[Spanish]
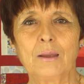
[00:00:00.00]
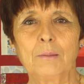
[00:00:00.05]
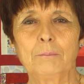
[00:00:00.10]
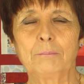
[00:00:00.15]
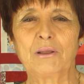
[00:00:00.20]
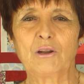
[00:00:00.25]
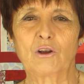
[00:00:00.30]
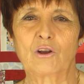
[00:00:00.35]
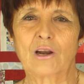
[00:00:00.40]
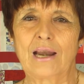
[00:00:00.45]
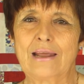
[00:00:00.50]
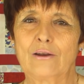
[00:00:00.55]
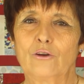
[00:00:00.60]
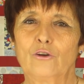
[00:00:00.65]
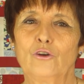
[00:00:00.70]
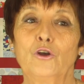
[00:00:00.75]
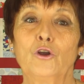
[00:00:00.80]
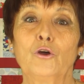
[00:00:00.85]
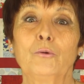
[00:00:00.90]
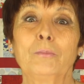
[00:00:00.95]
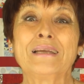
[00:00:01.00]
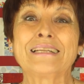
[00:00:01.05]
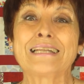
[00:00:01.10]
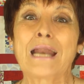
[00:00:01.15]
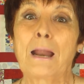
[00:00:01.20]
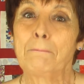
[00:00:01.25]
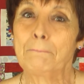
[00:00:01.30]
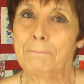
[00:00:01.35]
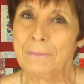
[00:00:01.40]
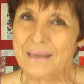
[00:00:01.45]
Pero claro, no me
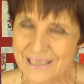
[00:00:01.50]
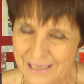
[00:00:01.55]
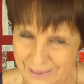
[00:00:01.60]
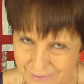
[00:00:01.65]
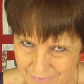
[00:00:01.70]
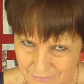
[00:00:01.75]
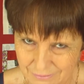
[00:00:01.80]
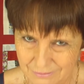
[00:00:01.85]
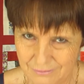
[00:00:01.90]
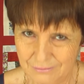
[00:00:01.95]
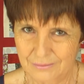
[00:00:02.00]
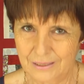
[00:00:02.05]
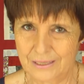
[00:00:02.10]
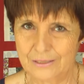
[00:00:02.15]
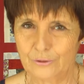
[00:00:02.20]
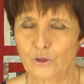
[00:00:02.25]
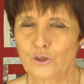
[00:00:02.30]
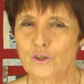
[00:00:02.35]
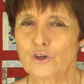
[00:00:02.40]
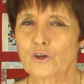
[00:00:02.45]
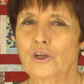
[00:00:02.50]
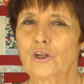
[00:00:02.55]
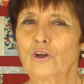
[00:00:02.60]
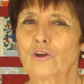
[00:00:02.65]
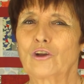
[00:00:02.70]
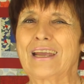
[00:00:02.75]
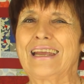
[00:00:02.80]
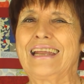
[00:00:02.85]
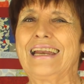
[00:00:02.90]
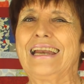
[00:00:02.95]
transpiran. Entonces yo
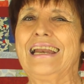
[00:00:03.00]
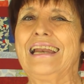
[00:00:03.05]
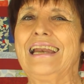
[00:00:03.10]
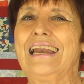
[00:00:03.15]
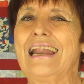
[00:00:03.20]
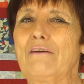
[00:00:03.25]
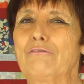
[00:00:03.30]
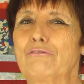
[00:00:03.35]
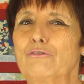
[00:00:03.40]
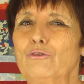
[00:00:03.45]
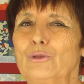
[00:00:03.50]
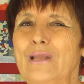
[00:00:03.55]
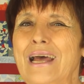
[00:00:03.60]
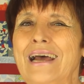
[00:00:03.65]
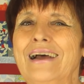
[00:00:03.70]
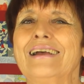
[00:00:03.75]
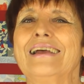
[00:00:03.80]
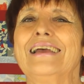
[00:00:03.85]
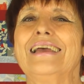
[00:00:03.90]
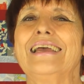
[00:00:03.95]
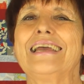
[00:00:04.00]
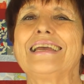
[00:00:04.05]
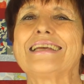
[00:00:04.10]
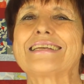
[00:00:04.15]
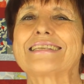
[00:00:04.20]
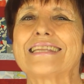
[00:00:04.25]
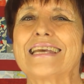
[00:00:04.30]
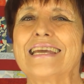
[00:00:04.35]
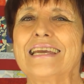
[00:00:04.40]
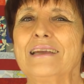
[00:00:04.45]
quiero que la fruta
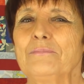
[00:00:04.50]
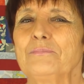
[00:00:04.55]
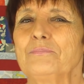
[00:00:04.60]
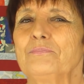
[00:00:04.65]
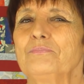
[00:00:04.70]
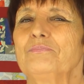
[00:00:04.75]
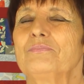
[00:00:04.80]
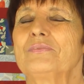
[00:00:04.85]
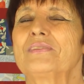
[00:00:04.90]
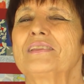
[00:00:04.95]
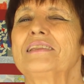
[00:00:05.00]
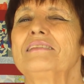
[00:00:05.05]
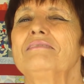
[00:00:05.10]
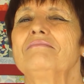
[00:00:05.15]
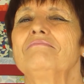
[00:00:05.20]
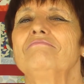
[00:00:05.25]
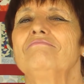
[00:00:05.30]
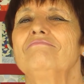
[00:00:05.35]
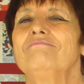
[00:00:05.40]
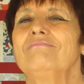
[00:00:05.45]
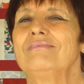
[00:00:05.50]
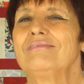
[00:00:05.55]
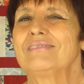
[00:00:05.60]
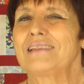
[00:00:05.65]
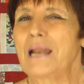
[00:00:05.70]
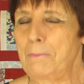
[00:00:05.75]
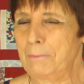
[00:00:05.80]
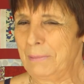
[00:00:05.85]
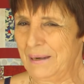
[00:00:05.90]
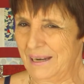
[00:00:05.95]
esté mm,
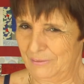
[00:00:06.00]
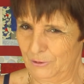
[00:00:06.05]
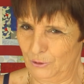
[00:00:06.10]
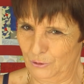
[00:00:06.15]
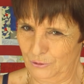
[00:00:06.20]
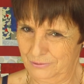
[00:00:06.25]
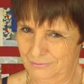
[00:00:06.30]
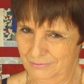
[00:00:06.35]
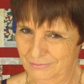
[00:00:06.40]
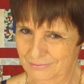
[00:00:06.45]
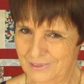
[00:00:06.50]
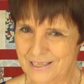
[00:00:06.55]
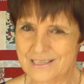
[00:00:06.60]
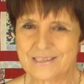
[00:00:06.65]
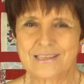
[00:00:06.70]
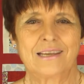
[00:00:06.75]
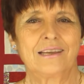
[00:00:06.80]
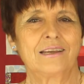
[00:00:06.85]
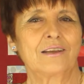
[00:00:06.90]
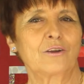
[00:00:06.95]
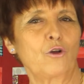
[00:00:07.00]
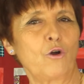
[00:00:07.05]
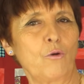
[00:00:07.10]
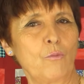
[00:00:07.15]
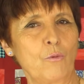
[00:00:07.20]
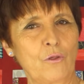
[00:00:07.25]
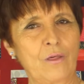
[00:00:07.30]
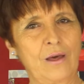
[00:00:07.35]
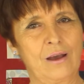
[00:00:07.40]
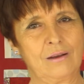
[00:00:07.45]
transpirando, que esté
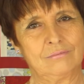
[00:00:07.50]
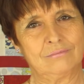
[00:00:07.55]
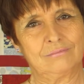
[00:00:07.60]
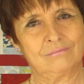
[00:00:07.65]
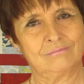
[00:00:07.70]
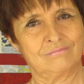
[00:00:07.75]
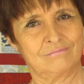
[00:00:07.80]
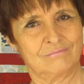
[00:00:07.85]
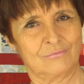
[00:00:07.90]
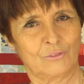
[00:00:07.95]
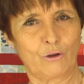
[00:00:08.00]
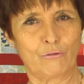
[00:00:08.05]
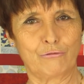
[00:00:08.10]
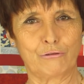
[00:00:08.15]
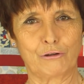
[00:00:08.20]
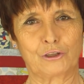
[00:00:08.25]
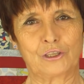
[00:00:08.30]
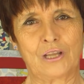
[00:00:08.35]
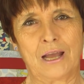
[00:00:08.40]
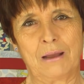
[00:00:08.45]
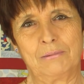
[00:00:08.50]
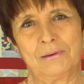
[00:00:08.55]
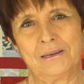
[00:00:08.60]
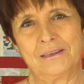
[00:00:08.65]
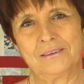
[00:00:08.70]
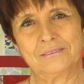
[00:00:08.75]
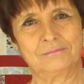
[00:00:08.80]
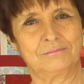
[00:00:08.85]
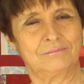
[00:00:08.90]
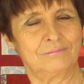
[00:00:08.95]
cómoda, confortable.